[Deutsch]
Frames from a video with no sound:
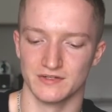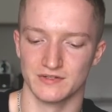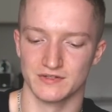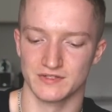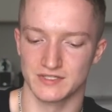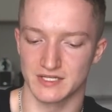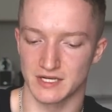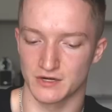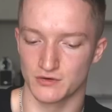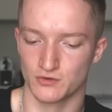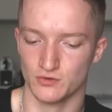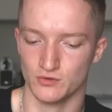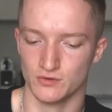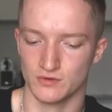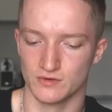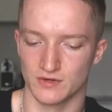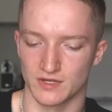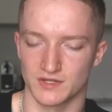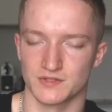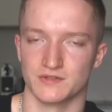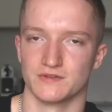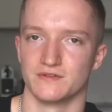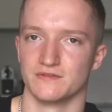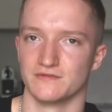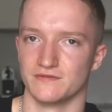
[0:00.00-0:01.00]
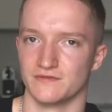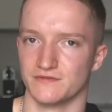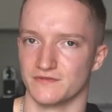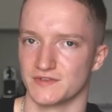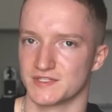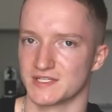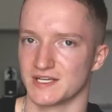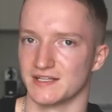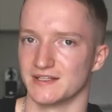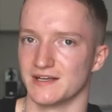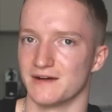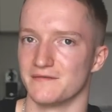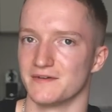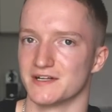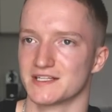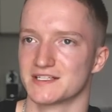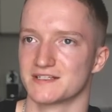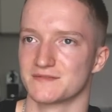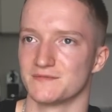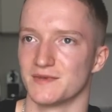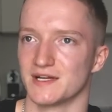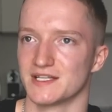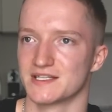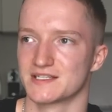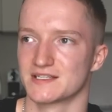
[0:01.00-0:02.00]
Äh, sehr cool. Also, ihr ja
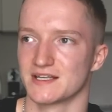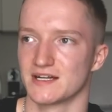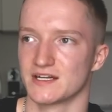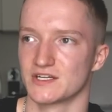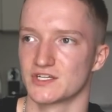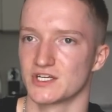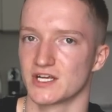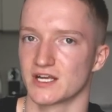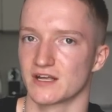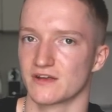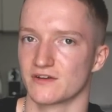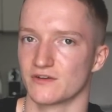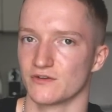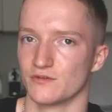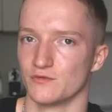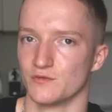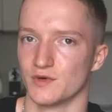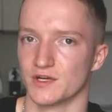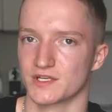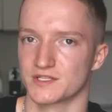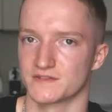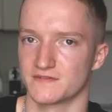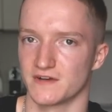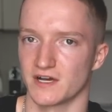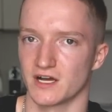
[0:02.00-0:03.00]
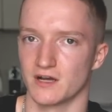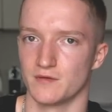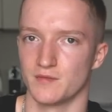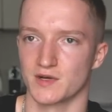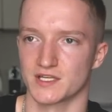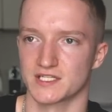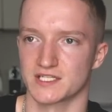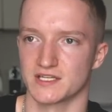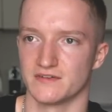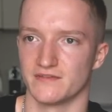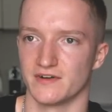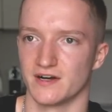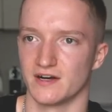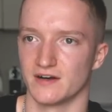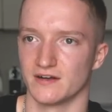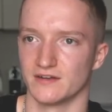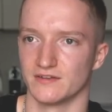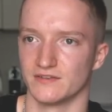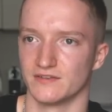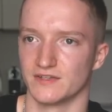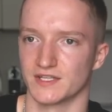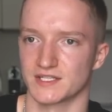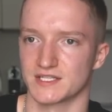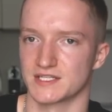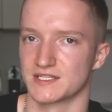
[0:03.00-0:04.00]
damals, mein Style-Check über Sfera Erbasta
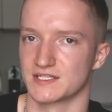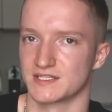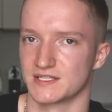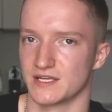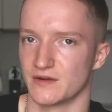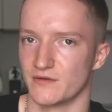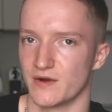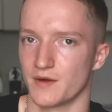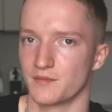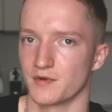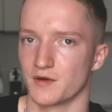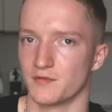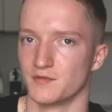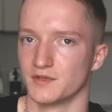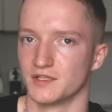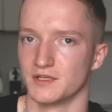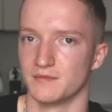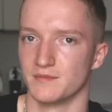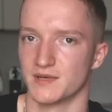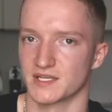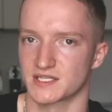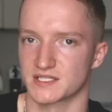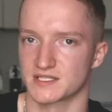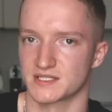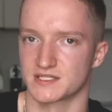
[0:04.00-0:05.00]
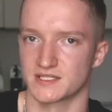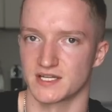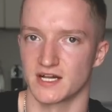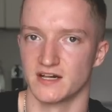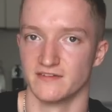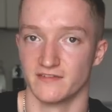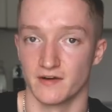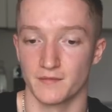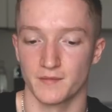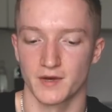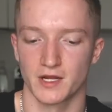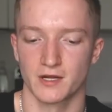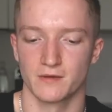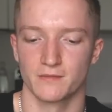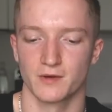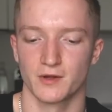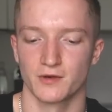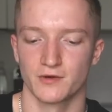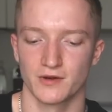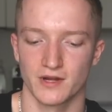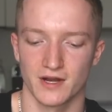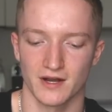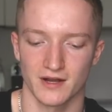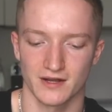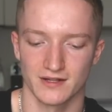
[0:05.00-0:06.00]
war, dass es der Rapper mit dem besten Style war, meiner
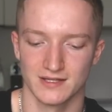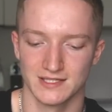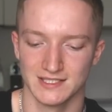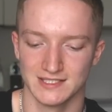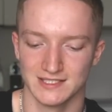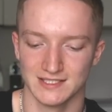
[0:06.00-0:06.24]
Meinung nach.